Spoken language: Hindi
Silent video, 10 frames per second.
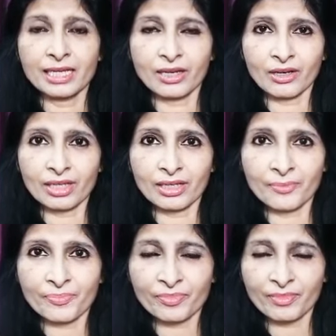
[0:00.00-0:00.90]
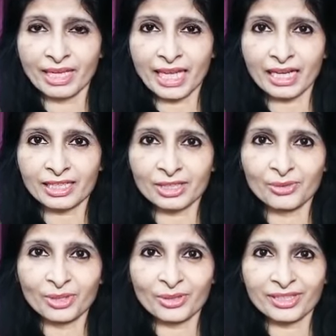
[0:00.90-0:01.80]
और मैं क्या करती हूँ
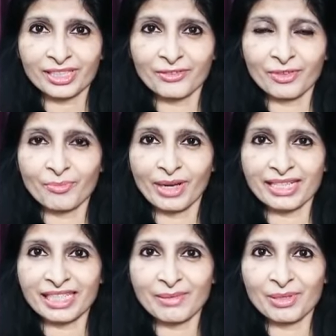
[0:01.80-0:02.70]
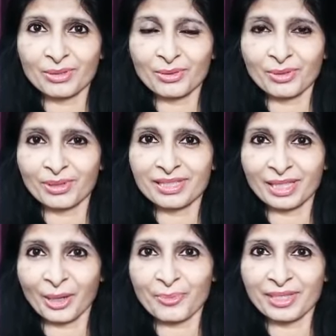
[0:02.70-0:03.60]
कि थोड़ा सा विम बार से भी उसको
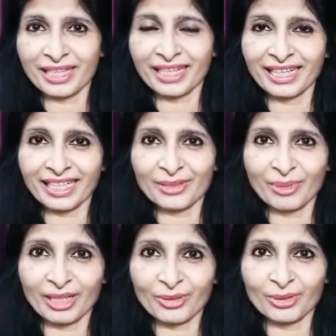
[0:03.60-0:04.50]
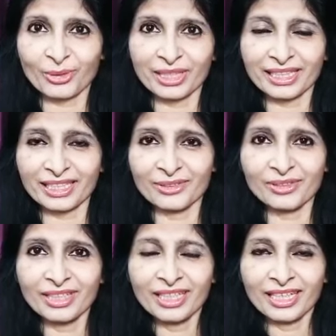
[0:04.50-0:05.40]
स्क्रब से रगड़ के फल को धो देती हूँ
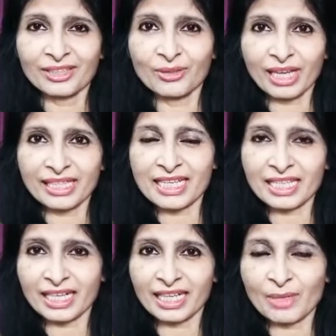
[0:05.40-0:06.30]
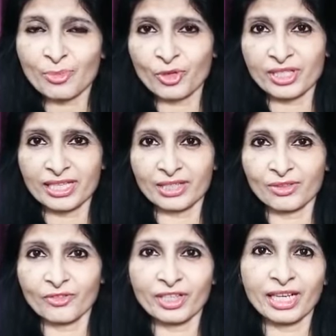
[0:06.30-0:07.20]
धो के अच्छे से रगड़ के पोस देती
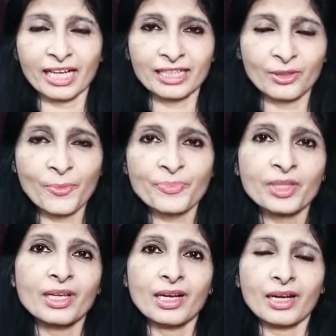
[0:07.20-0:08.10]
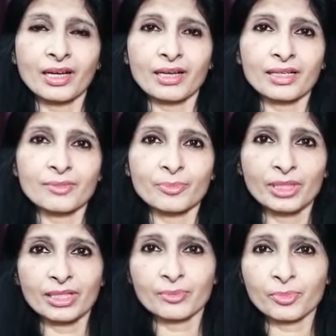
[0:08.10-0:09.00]
हूँ फिर खाती हूँ और
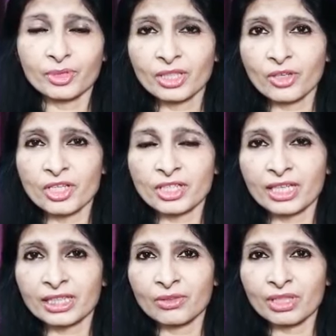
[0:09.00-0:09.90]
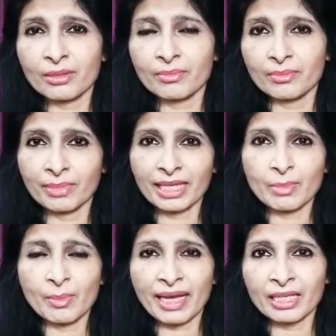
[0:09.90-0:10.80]
पूरी कोशिश करती हूँ कि मेन
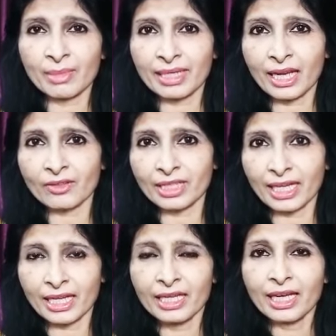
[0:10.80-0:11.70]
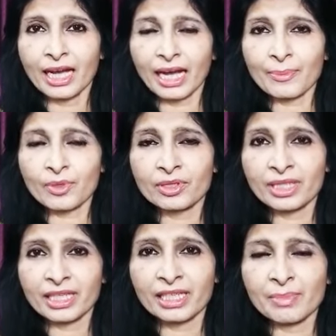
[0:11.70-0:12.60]
बीमारी में क्या होता है आपको
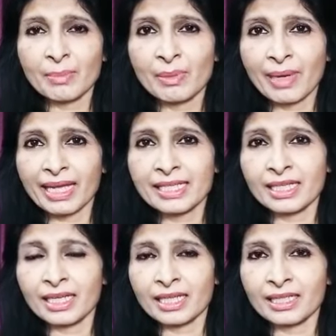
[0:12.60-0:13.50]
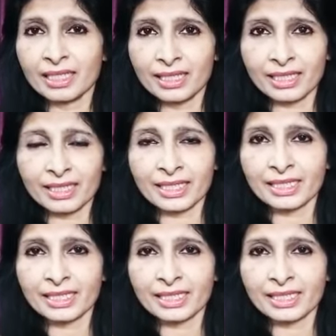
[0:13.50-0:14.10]
शरीर में बीमारी से लड़ने की